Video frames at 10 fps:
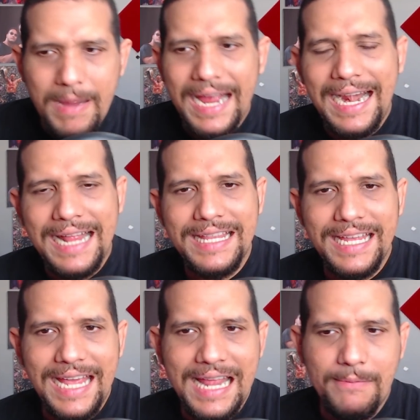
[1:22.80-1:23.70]
más
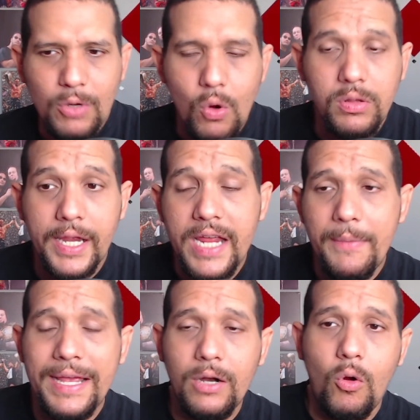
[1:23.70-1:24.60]
grande que Adam Cole. Quería
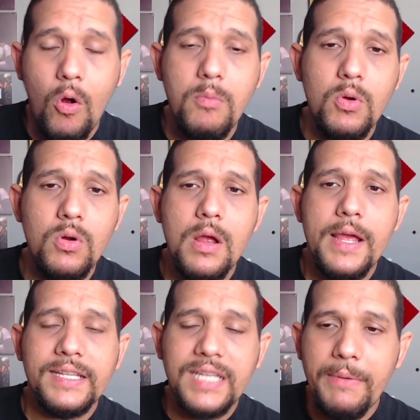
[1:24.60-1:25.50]
ver cómo
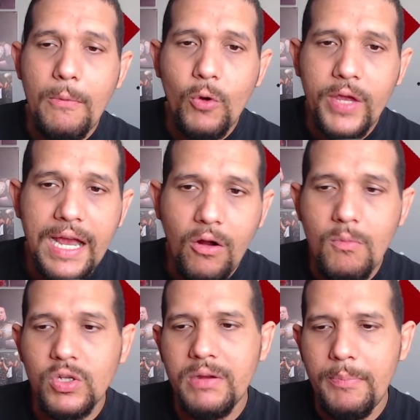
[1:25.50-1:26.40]
se iba a buquear,
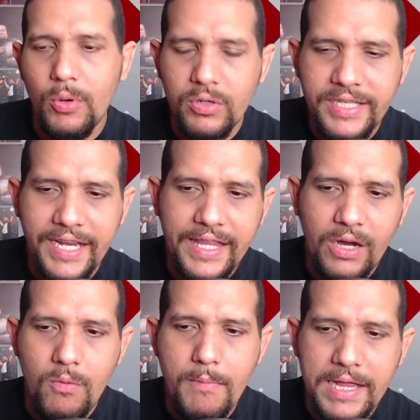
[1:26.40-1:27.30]
cómo se iba a producir este
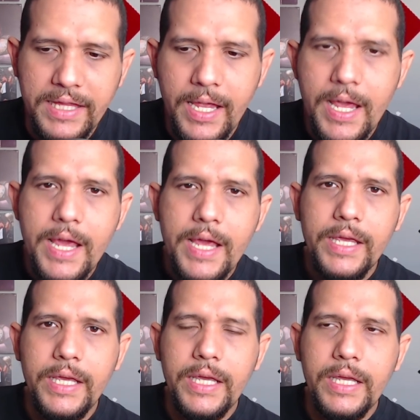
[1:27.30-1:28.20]
combate.
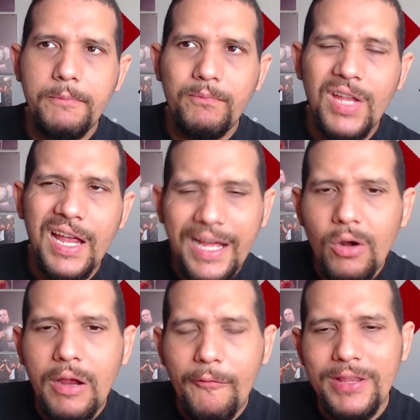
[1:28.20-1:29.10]
Y
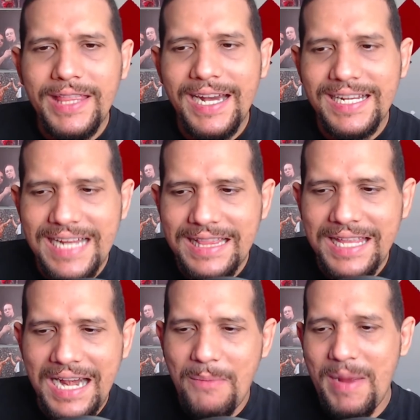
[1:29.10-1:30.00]
creo que fue
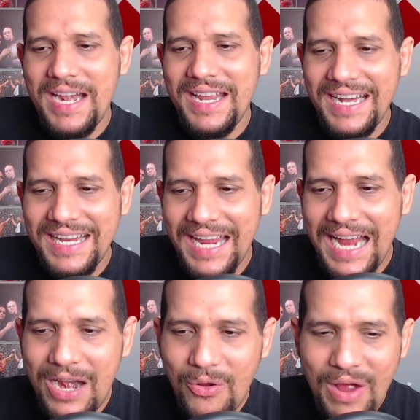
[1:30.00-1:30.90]
interesante la manera en que
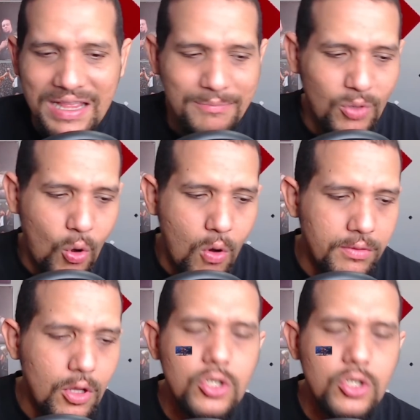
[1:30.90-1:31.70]
ganó Adam Cole, no